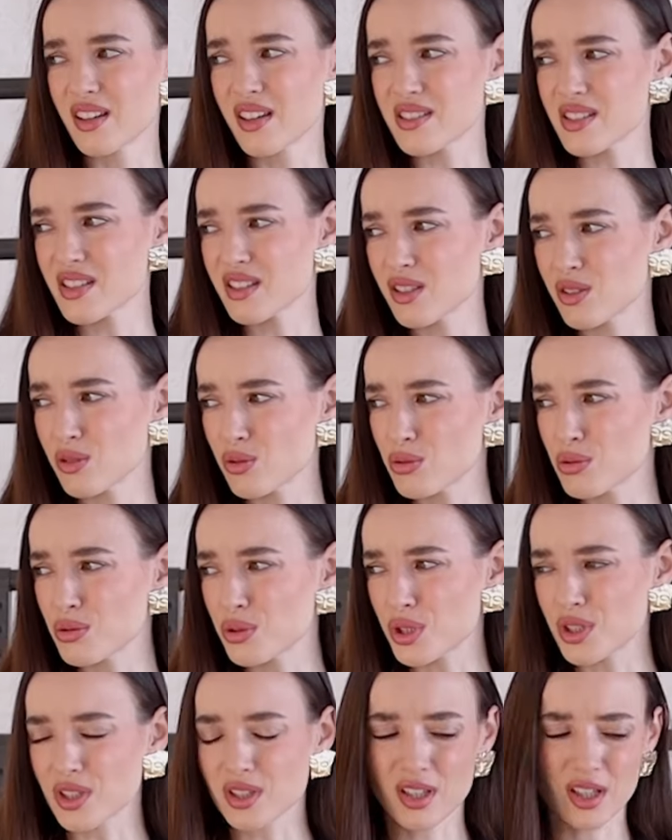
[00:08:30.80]
Настя
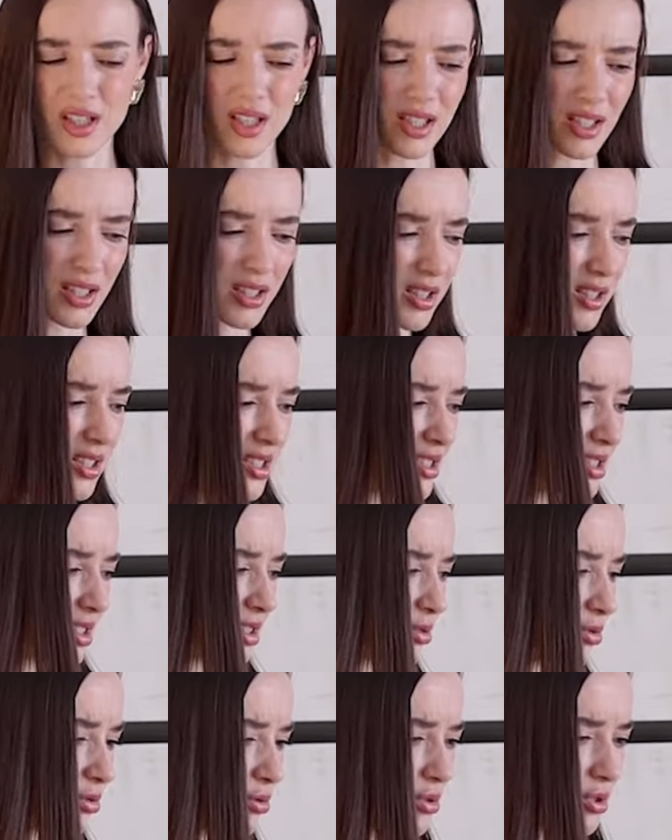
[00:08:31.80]
Ножина, какая-то Настя
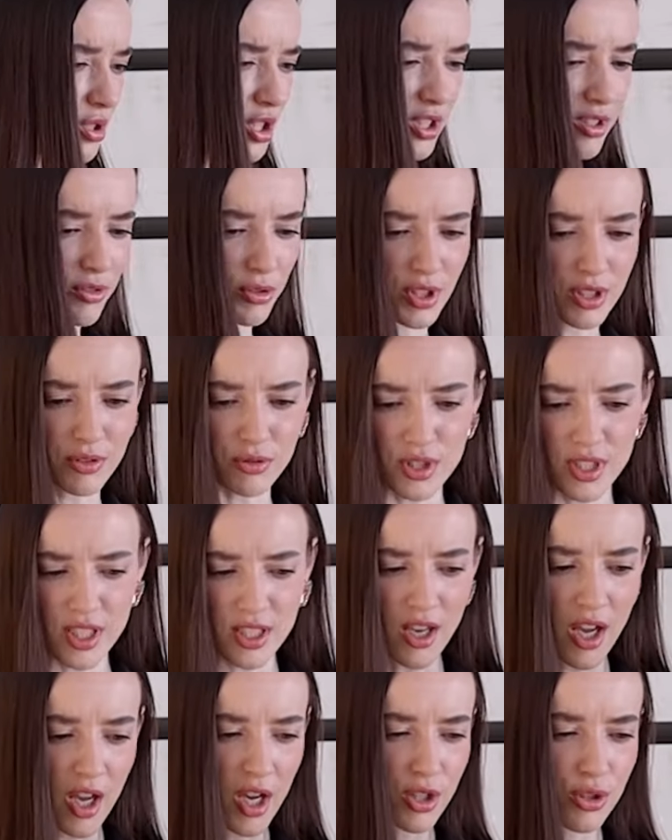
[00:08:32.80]
Ножина, вот это вот,
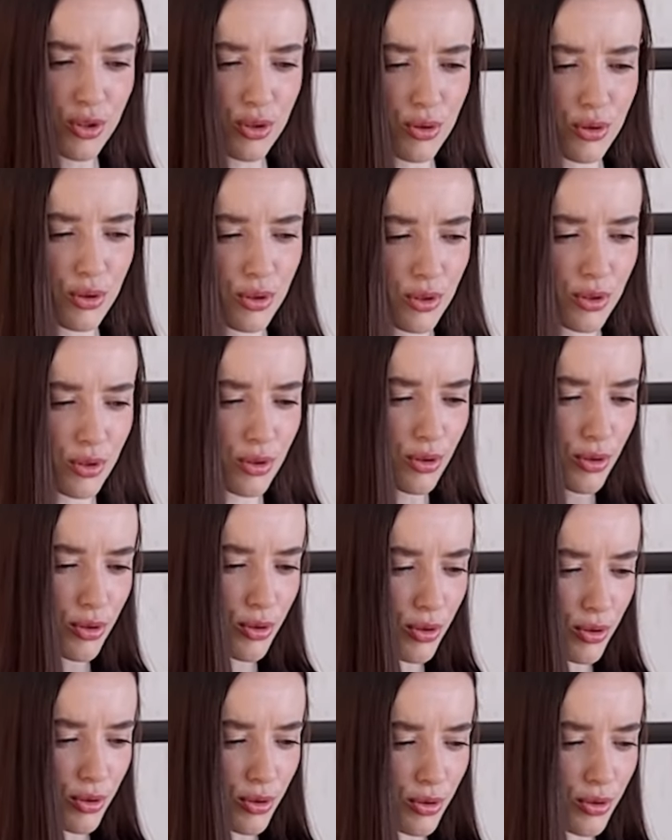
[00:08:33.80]
знаете,
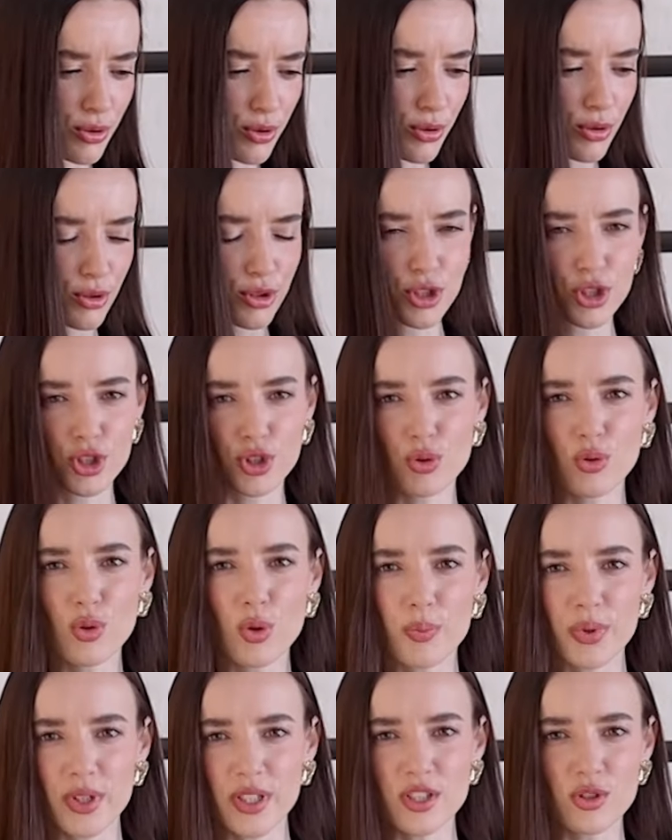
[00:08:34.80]
что
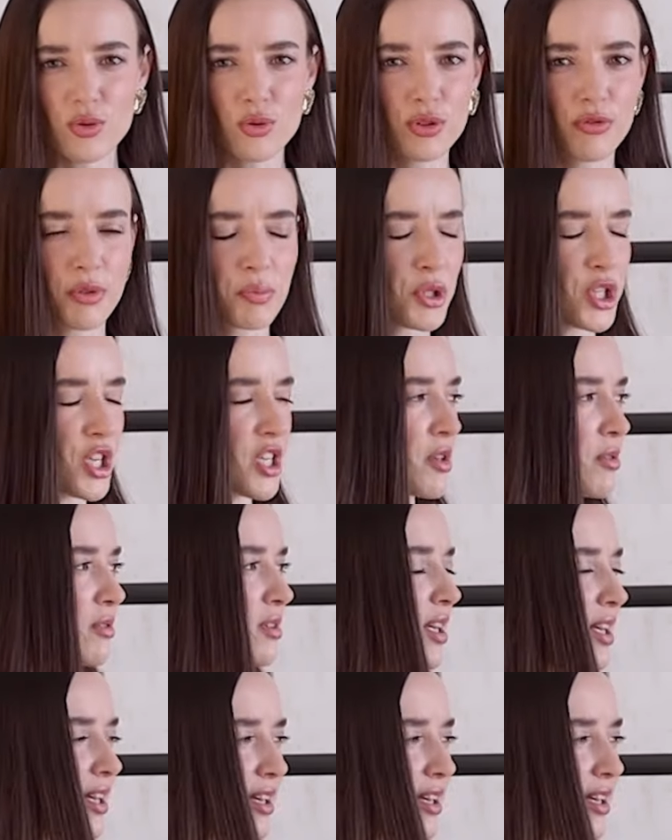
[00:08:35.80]
происходит, вообще не,